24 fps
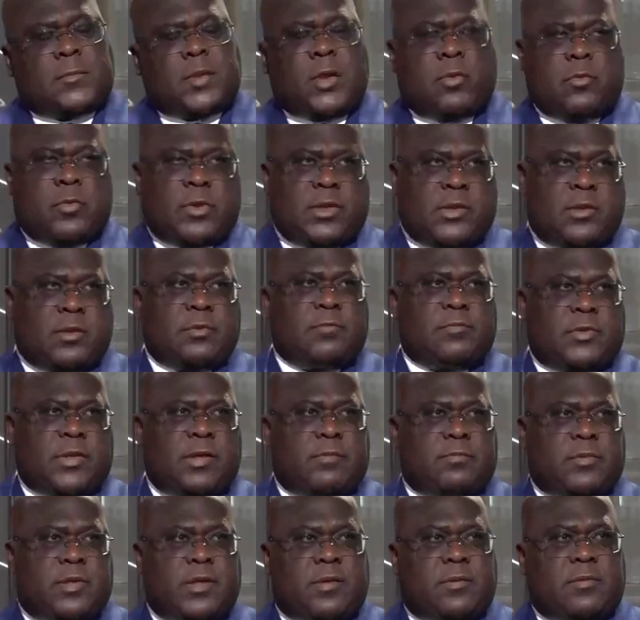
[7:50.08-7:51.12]
Oui,
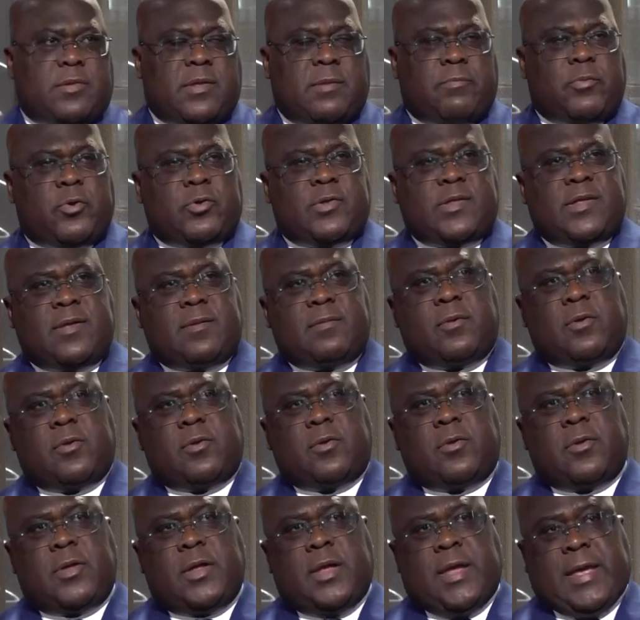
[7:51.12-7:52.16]
c'est
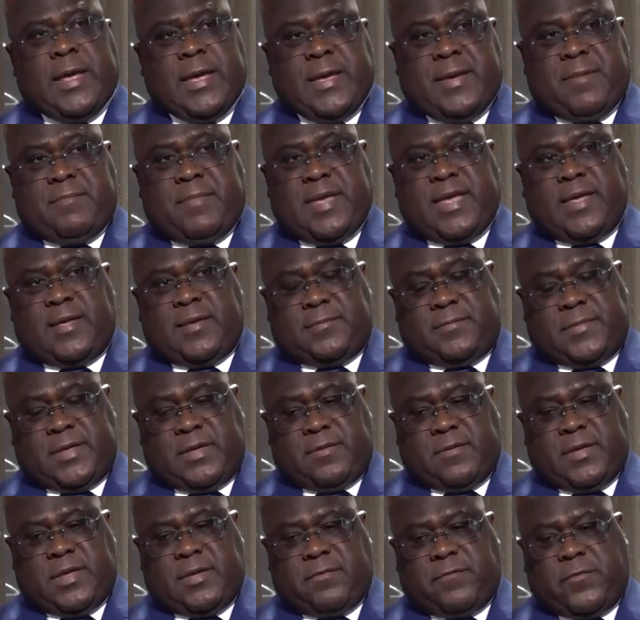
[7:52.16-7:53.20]
possible. Mais
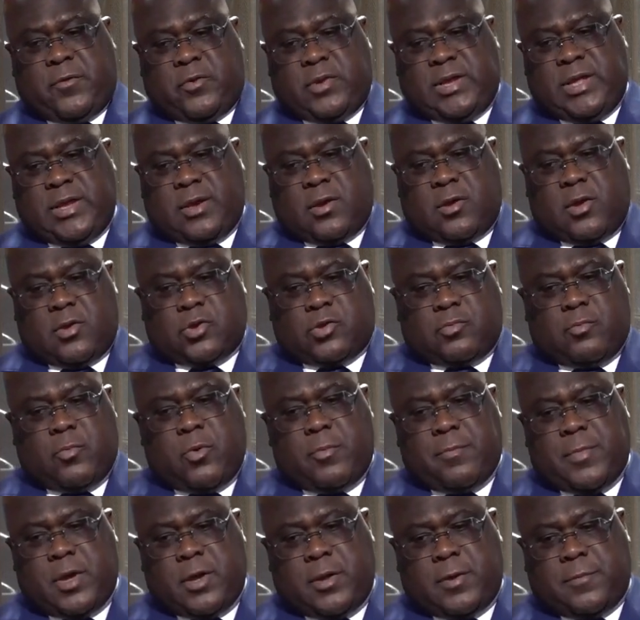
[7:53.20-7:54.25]
il, faut dire qu'en ce
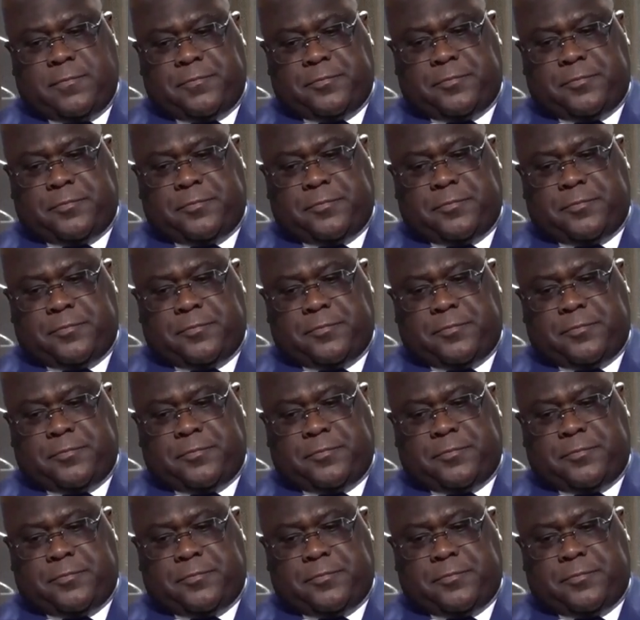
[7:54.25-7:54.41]
moment,